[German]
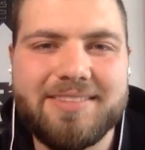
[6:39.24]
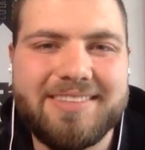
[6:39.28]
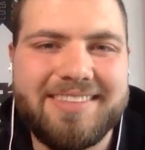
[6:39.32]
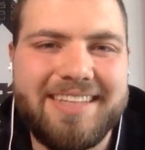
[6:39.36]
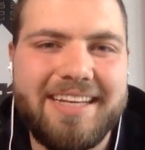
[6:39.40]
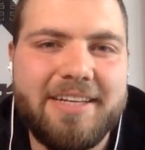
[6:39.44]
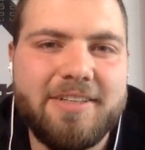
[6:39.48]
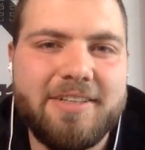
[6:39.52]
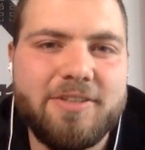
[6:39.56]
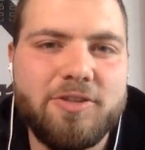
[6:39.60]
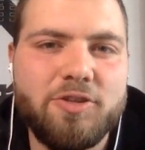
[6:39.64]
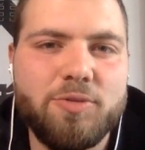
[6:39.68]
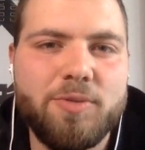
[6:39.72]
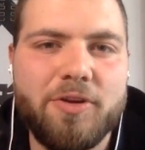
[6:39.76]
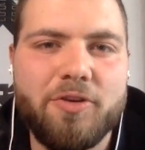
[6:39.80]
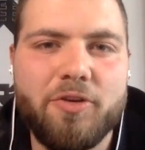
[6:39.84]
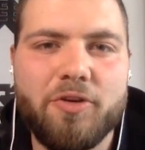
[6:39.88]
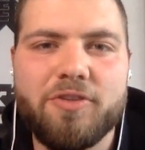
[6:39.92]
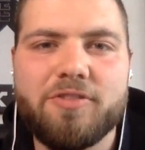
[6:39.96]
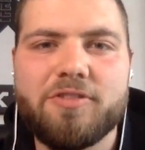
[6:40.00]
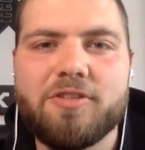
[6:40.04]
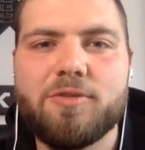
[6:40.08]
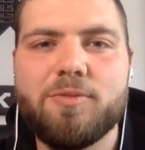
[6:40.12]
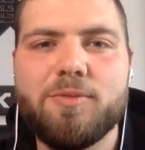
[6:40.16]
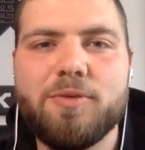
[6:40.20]
selten über
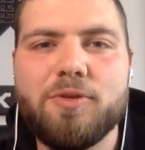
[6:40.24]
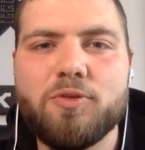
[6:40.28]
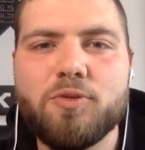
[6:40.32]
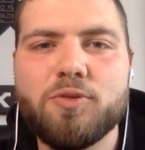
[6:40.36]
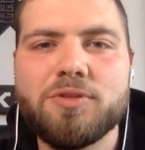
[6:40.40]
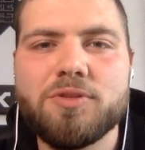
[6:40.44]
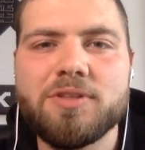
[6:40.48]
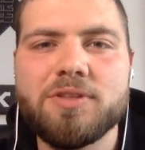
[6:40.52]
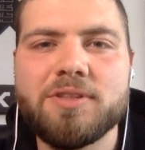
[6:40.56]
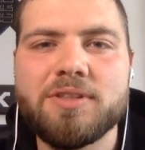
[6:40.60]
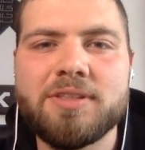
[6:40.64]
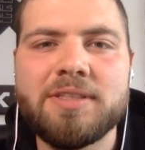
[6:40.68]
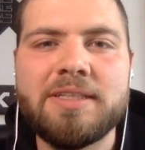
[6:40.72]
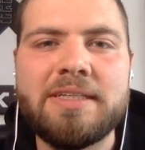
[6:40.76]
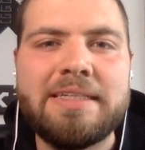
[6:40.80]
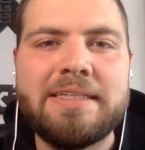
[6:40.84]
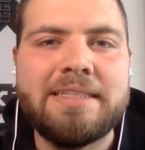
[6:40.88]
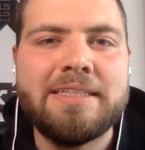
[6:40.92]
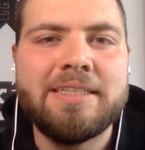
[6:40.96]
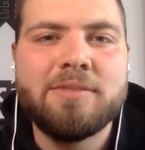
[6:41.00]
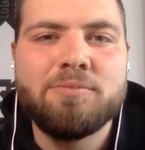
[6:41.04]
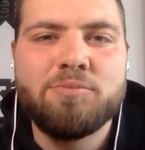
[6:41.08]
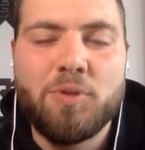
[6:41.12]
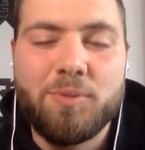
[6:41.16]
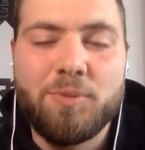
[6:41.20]
90 Minuten.
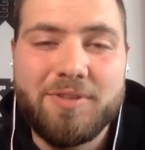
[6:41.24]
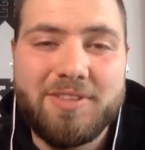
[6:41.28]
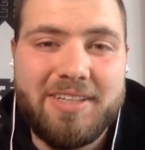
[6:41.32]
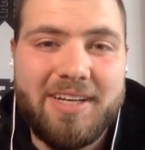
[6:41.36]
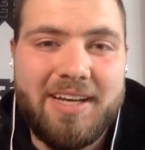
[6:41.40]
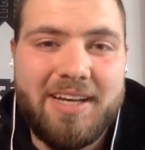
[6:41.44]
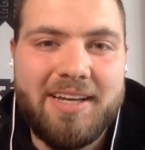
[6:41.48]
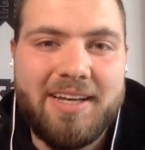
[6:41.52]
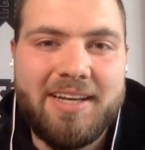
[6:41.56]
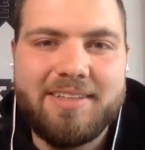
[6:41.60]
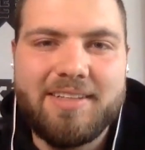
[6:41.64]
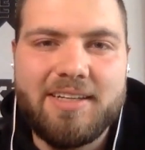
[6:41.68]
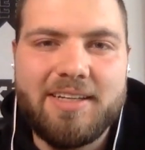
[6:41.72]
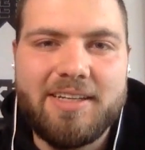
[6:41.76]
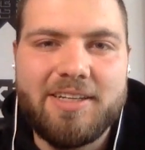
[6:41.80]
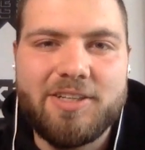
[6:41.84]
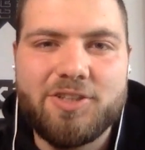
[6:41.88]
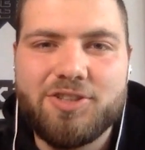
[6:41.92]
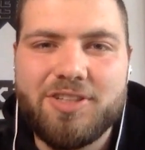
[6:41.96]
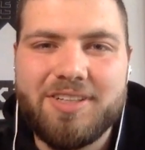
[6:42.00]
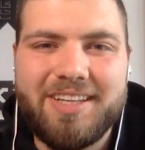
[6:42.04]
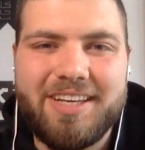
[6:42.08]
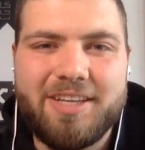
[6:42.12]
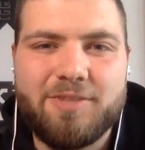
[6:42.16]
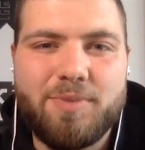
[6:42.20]
Momentan hat er,
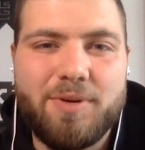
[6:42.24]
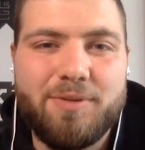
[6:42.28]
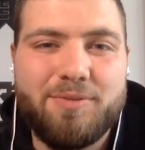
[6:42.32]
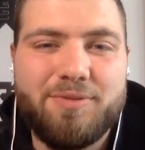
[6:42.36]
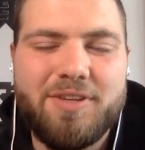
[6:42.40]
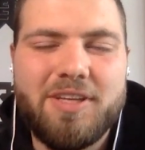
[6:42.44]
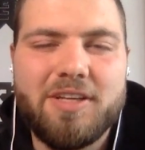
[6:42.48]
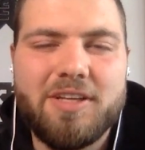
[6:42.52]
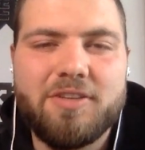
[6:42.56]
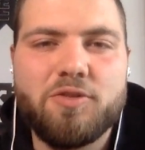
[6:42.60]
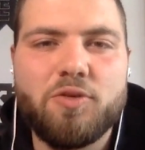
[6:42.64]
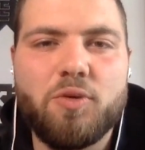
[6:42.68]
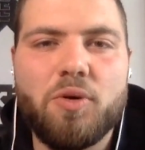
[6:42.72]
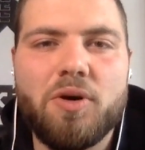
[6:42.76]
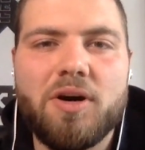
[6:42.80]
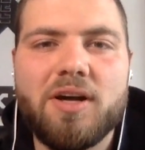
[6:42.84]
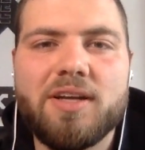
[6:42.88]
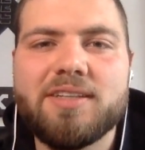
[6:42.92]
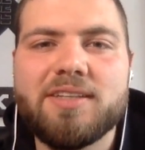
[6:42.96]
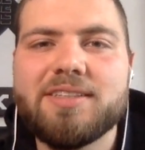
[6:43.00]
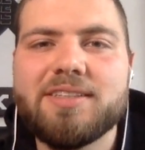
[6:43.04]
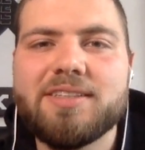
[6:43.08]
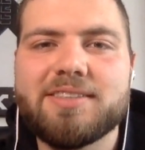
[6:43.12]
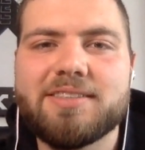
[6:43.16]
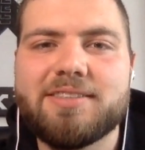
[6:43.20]
steht er erst bei vier
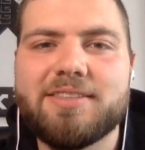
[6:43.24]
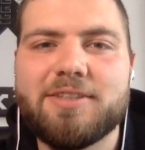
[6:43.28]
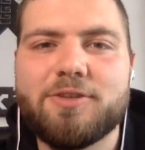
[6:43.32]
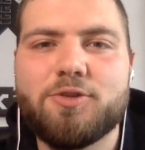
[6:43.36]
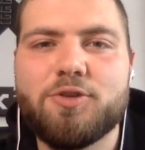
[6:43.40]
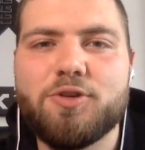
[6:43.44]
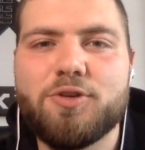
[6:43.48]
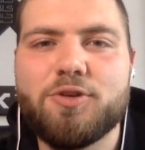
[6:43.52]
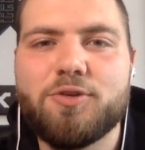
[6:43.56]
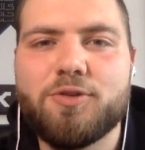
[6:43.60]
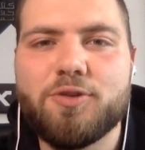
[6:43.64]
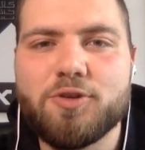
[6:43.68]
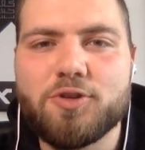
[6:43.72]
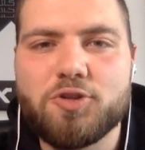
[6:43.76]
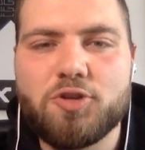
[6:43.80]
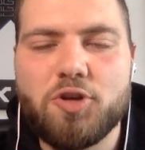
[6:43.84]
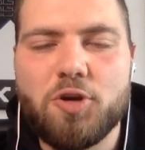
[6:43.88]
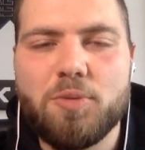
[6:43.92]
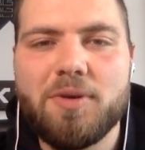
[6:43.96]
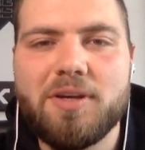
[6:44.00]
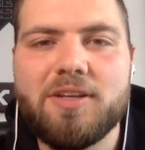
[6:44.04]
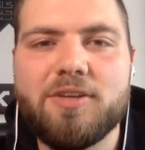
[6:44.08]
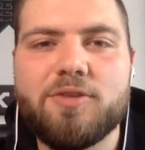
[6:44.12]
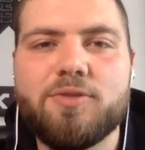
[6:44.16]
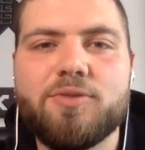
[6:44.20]
Toren. Das ist natürlich für einen
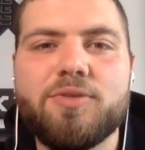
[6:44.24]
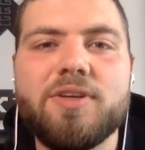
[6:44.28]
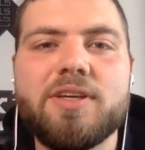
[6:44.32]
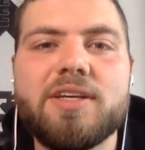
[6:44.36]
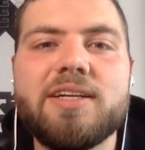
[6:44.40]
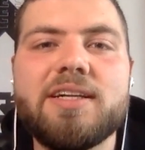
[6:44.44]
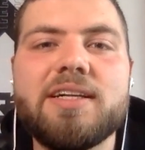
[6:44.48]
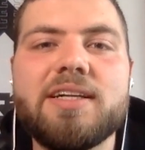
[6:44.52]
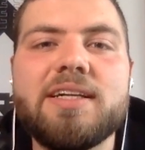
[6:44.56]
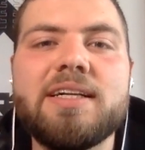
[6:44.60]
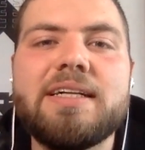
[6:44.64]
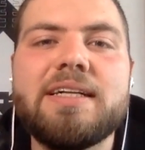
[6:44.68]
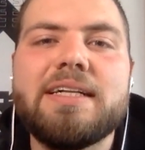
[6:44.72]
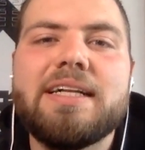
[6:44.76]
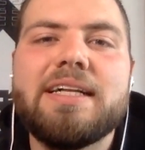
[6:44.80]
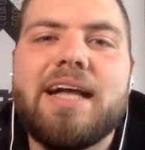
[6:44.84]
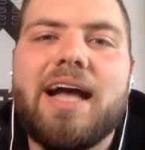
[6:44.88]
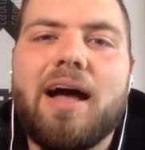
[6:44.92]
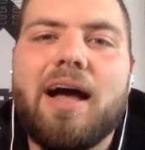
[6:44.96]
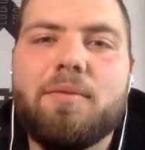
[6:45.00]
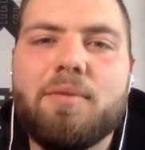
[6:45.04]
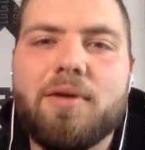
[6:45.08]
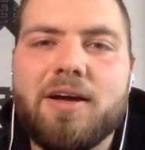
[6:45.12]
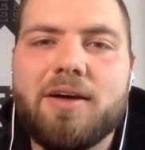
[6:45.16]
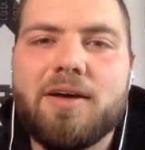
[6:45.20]
Stürmer nicht viel,
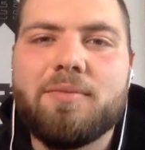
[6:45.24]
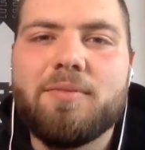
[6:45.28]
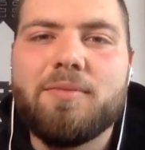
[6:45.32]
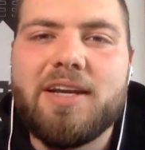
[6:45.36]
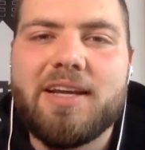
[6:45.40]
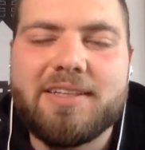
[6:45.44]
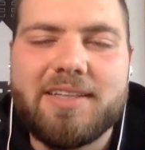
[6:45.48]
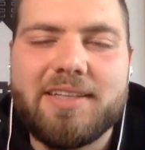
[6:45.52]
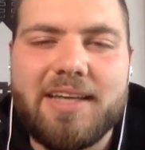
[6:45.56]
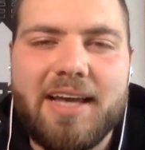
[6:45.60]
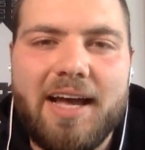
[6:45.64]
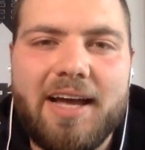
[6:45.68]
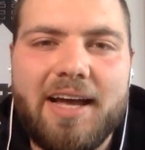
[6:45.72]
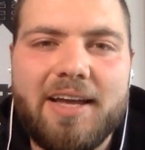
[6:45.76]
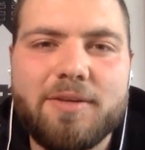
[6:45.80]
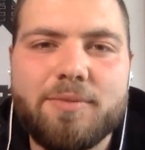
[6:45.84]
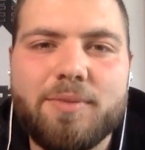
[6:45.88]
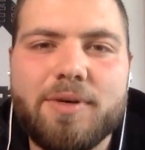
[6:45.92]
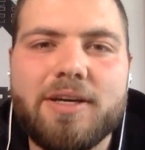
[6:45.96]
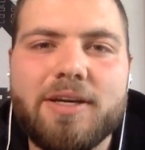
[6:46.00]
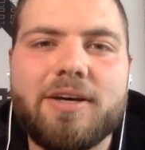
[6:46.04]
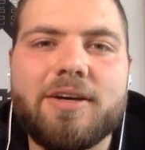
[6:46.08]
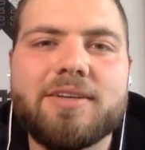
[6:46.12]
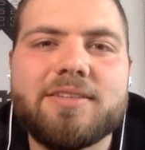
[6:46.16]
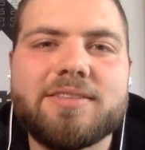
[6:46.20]
aber man hat gerade
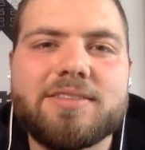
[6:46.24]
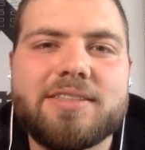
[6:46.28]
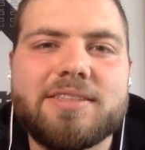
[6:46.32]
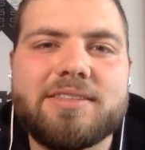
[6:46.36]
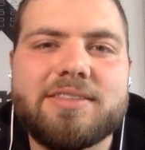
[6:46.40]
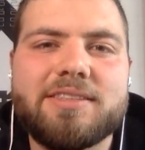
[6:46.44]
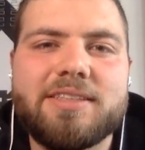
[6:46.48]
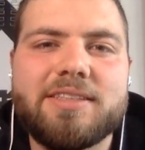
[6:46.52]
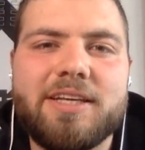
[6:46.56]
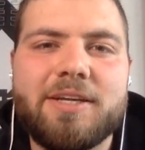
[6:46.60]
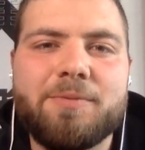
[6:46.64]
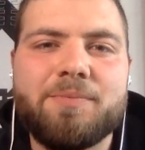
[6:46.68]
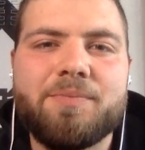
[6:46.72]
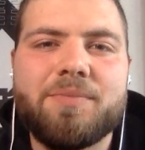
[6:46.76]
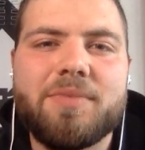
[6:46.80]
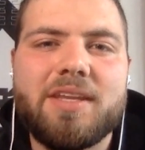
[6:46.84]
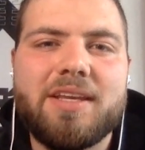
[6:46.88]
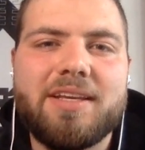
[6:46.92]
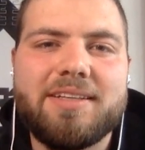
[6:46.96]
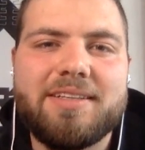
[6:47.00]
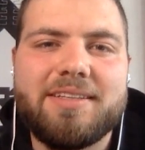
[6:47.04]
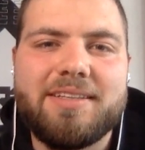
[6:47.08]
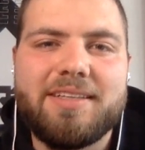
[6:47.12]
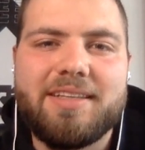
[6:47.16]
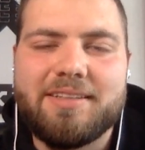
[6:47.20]
bei Reims gesehen,
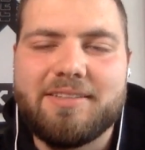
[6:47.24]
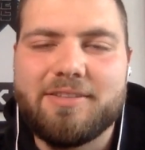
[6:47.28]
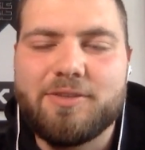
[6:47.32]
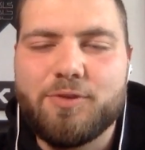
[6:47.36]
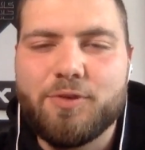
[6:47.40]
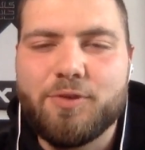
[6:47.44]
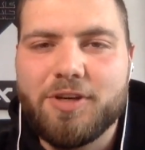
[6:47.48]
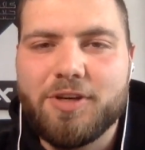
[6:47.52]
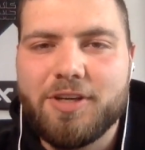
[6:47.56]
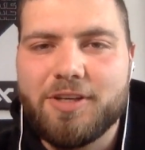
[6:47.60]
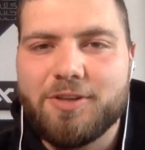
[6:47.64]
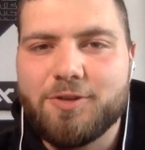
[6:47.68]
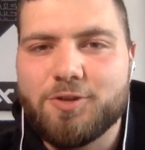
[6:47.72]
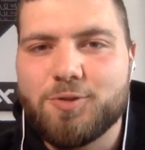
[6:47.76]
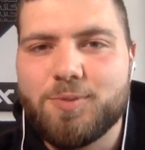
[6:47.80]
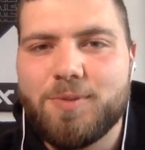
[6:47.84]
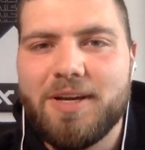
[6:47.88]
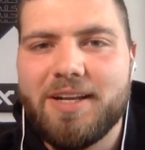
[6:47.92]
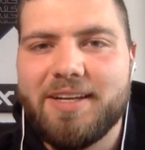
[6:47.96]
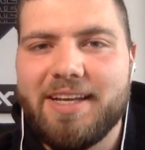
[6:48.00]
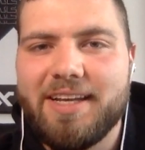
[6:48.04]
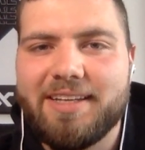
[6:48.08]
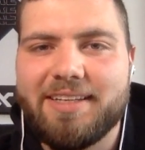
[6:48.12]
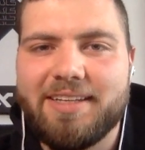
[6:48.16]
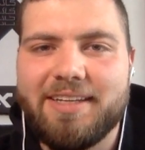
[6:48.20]
das ist wirklich ein Spieler, der hat